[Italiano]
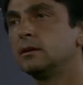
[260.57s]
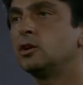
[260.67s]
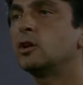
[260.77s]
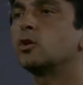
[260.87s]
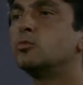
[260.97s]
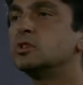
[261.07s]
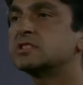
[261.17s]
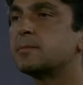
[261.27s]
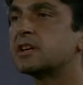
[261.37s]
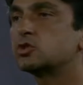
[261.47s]
Io ero
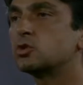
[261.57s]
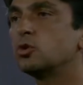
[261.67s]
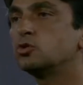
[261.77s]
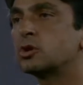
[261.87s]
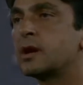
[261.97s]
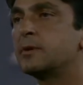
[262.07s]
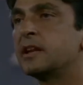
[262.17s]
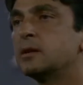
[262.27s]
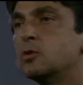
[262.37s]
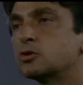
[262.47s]
comunista perché sono contro la pena
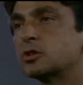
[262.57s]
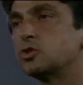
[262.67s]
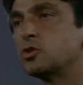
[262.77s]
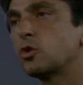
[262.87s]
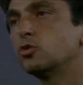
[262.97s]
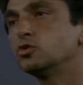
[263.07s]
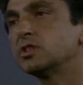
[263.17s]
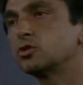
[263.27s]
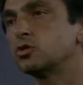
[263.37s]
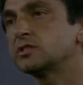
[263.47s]
di morte, signor Cocuzza.
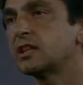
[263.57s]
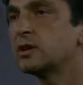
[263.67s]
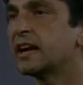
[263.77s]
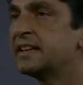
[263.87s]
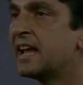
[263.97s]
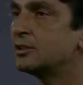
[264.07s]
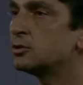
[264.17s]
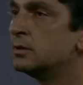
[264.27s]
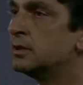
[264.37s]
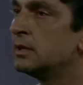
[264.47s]
Sono stato
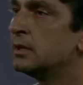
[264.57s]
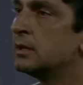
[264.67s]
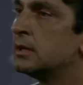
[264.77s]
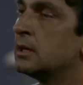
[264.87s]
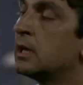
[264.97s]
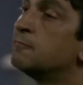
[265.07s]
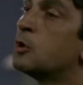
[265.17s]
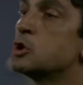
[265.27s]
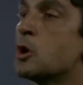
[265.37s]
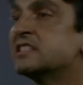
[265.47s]
ingannato
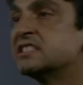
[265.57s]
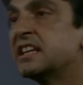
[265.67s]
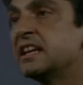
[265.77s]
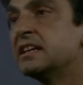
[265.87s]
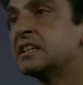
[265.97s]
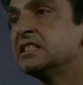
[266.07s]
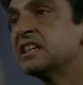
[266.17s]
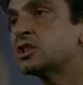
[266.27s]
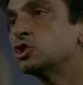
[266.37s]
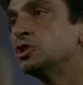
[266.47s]
Voglio essere
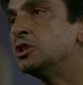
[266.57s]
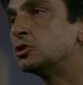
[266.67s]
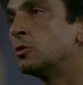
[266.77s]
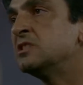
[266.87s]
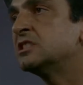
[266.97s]
risarcito, mi